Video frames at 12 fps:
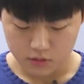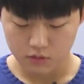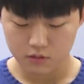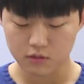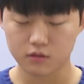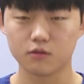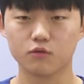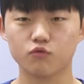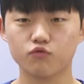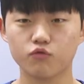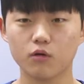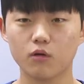저는
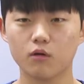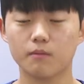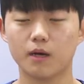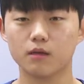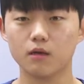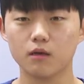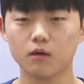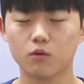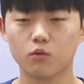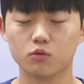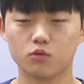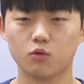9개월 만에
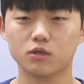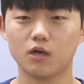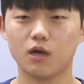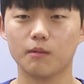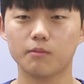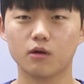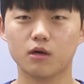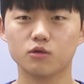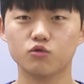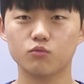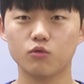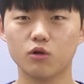동차에 합격한
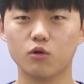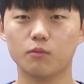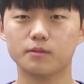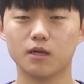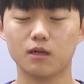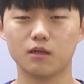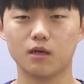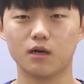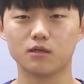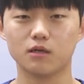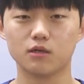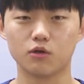27살
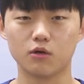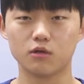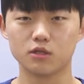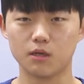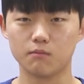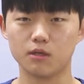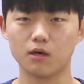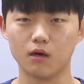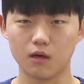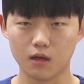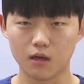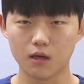대학생 정현재입니다.
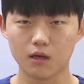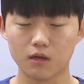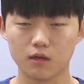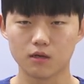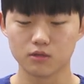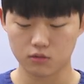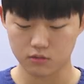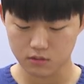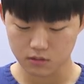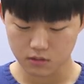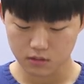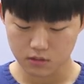
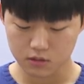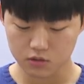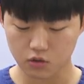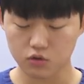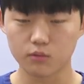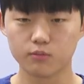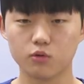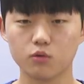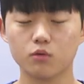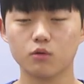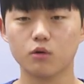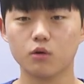저는
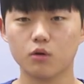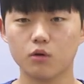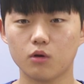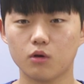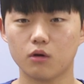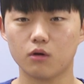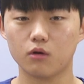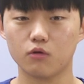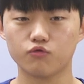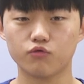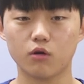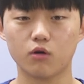전업으로
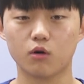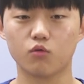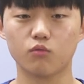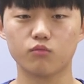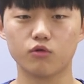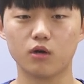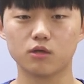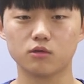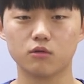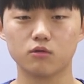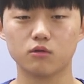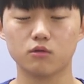9개월간 어, 공부를
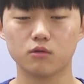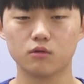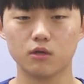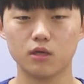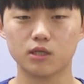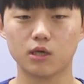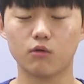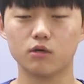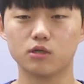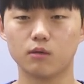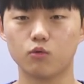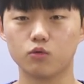해서 1차와
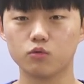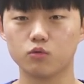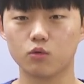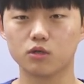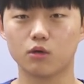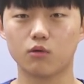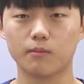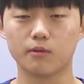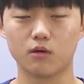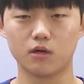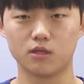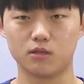2차 모두 동차로
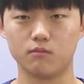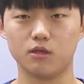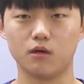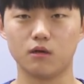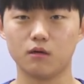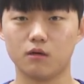합격을 했습니다.